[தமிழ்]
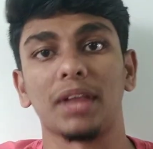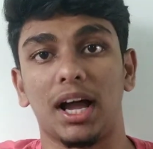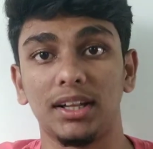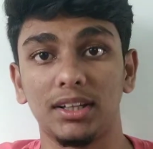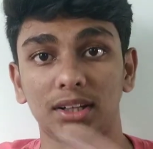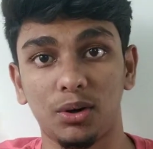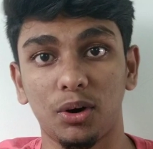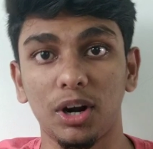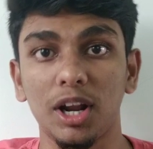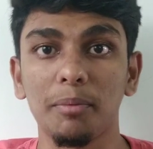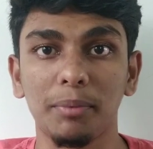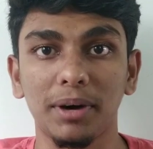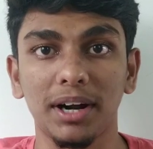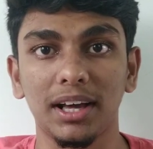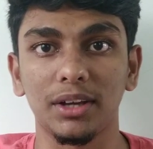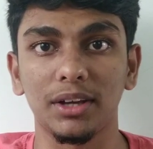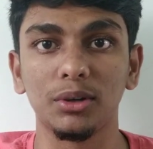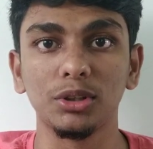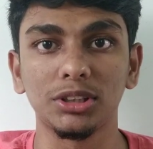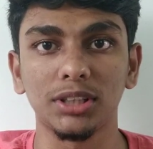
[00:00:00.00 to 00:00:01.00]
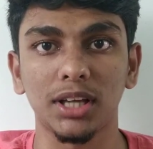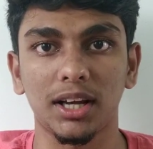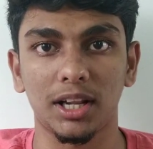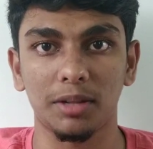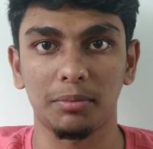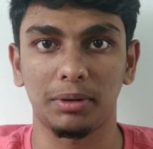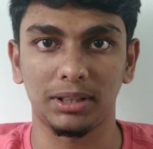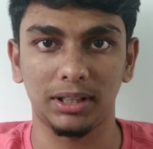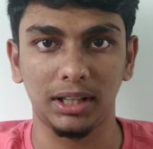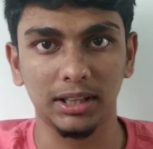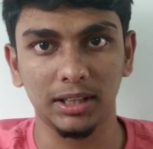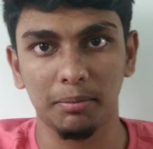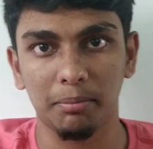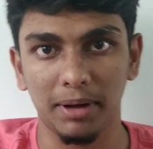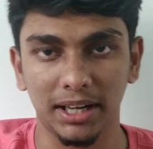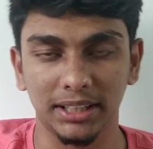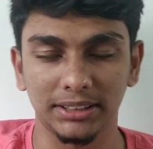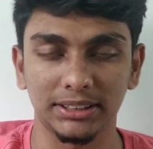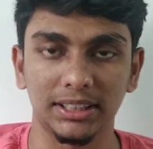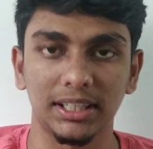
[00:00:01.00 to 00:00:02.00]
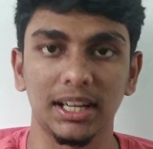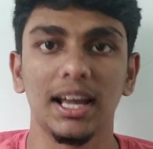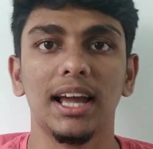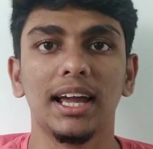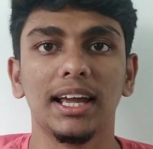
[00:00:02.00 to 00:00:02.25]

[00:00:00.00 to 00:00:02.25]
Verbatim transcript: அது கொலை பண்ண யூஸ் ஆகிறது பார்த்தீங்கன்னா இந்த பேரசைட்